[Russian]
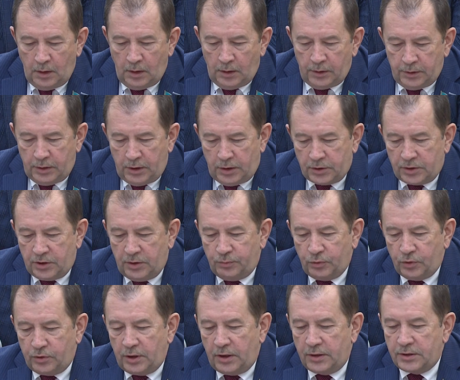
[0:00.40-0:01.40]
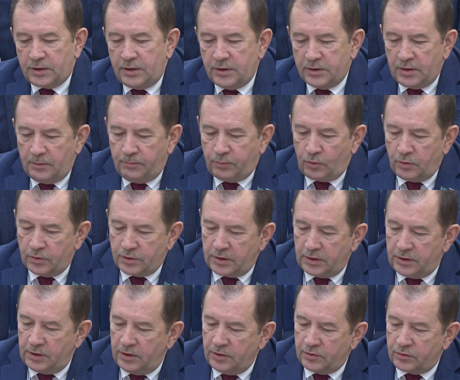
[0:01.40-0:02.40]
Наш депутатский запрос
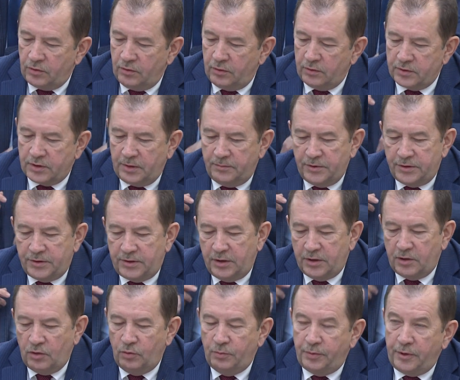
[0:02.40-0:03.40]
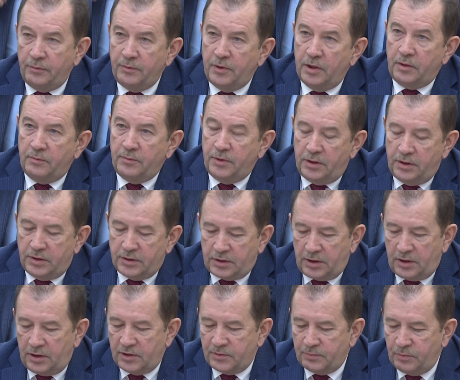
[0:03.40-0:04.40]
адресован заместителю
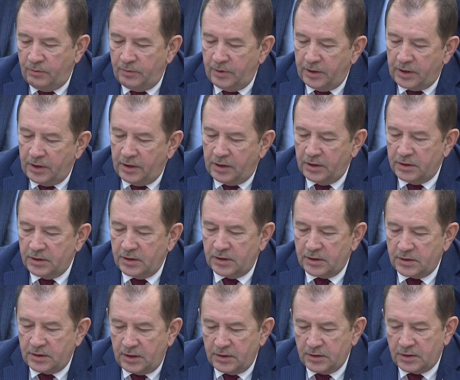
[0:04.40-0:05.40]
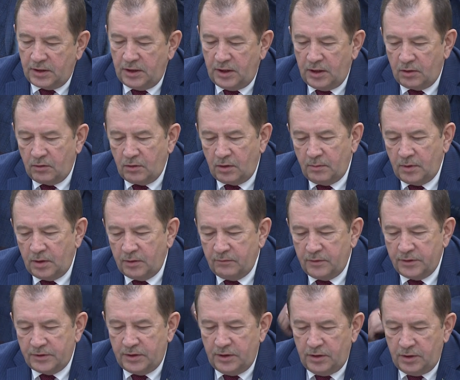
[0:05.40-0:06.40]
премьер-министра Республики Казахстан Скляру Роману
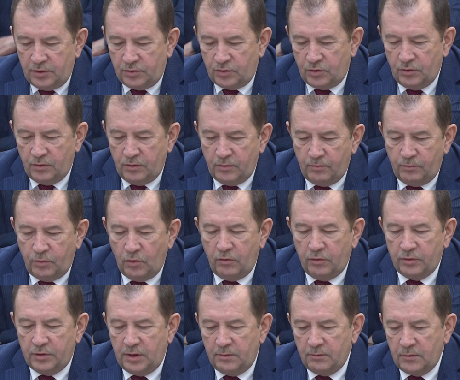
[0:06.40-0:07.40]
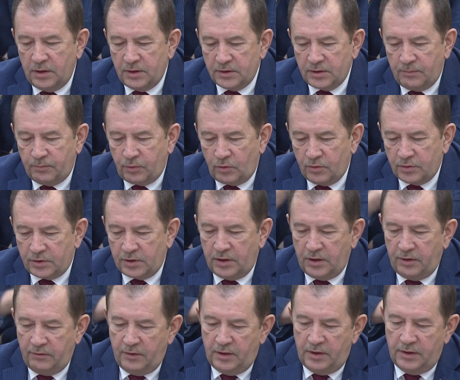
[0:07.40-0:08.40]
Васильевичу. Поводом для запроса
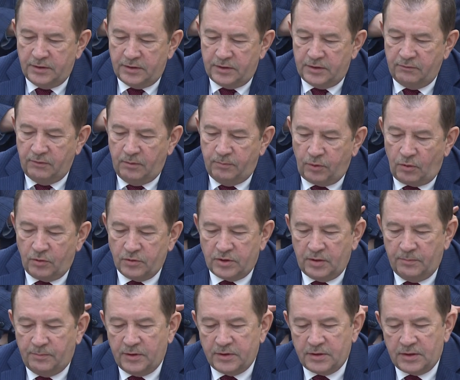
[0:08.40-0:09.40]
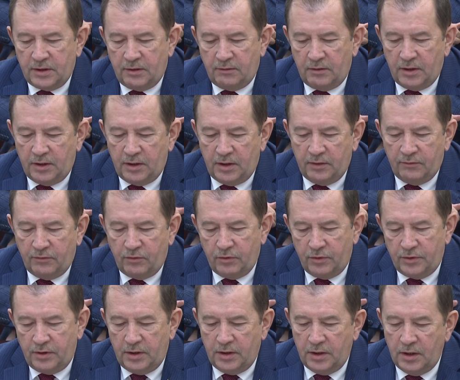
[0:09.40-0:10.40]
явились вопросы, поставленные в
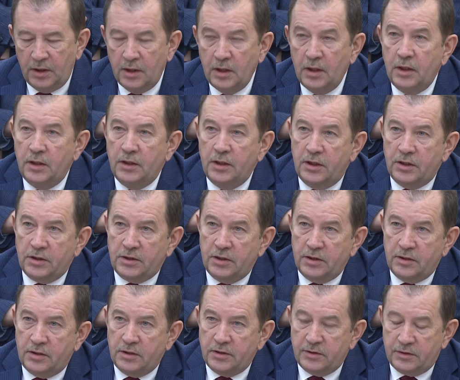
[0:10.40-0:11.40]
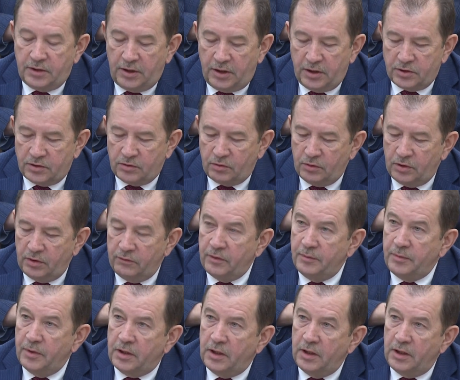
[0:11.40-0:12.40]
ходе наших встреч с
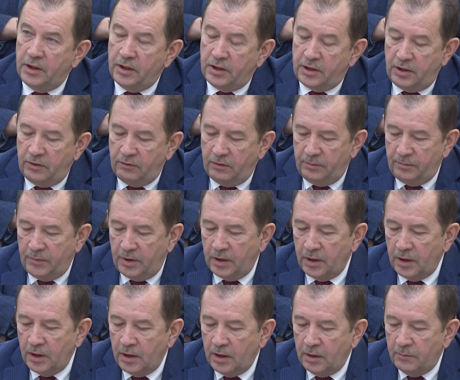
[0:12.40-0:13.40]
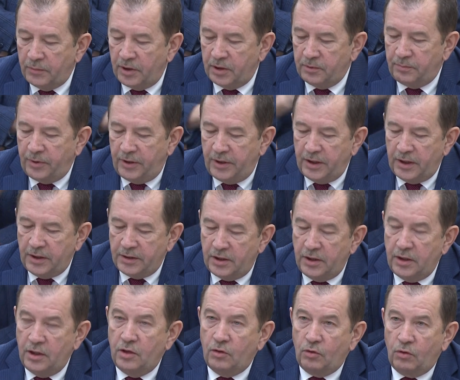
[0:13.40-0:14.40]
трудовыми коллективами
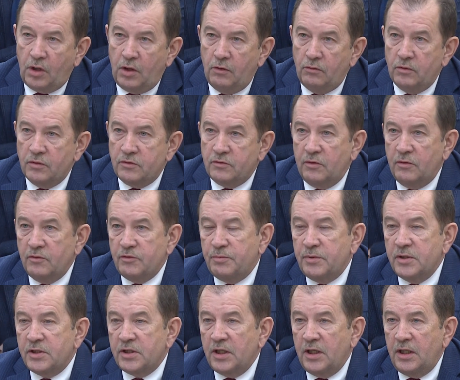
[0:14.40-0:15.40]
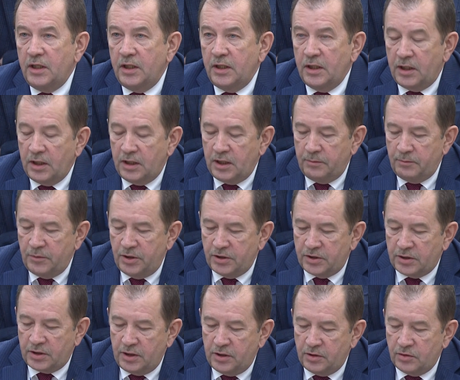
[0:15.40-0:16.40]
предприятий и руководством специальной
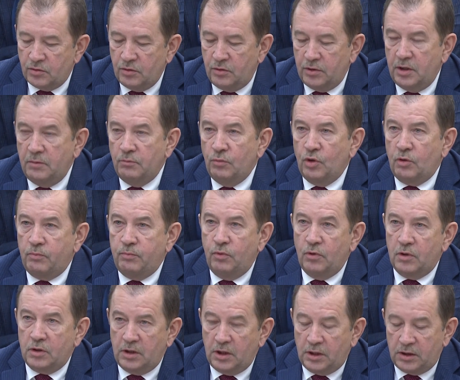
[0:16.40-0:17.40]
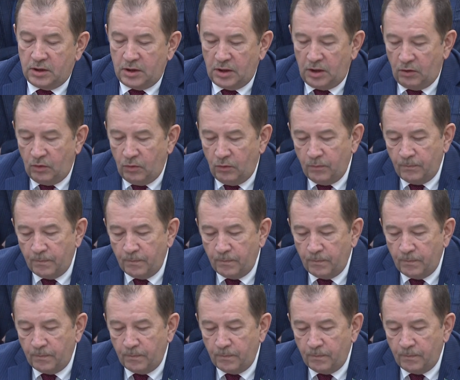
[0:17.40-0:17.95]
экономической зоны Морпорт Актау.